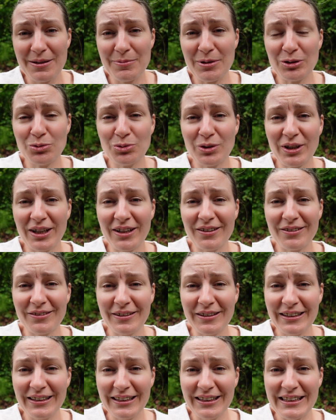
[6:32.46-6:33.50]
mais en tout cas,
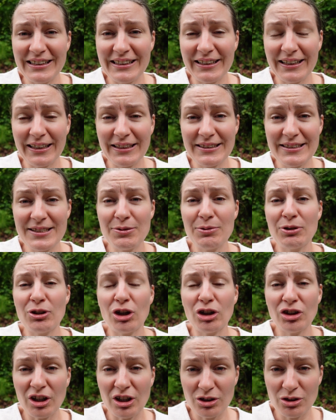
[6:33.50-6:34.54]
il est écrit
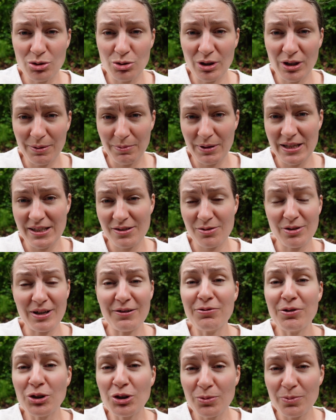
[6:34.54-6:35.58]
18h30 sur la, sur la
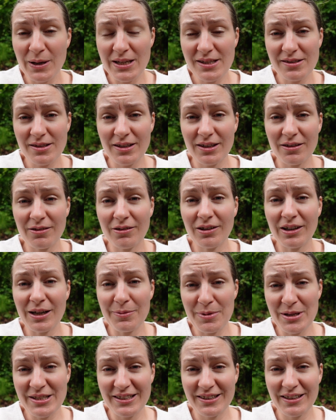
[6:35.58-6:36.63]
feuille de messe. Or, la
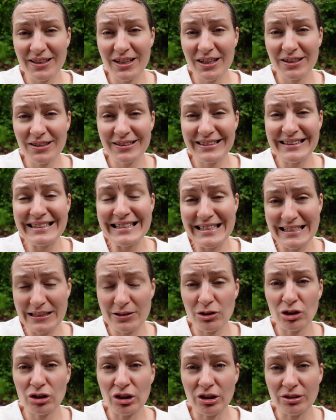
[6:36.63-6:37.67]
messe était à
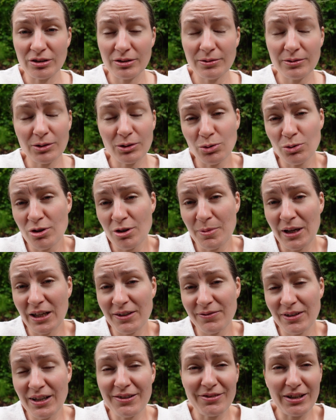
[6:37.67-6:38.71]
17h30. Donc nous sommes
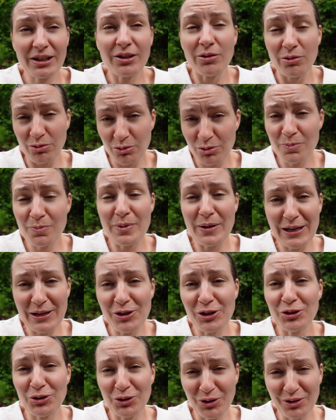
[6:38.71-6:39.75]
arrivés avec une belle
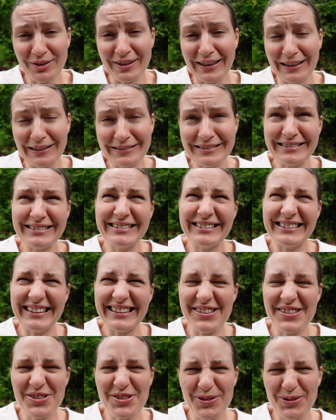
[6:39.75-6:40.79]
heure de retard.
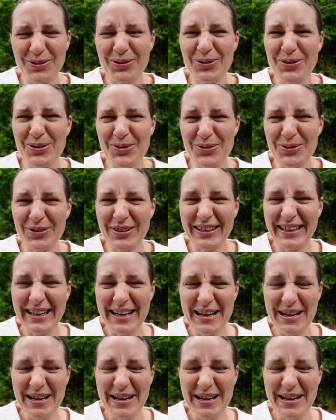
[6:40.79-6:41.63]
Oh, zut de zut.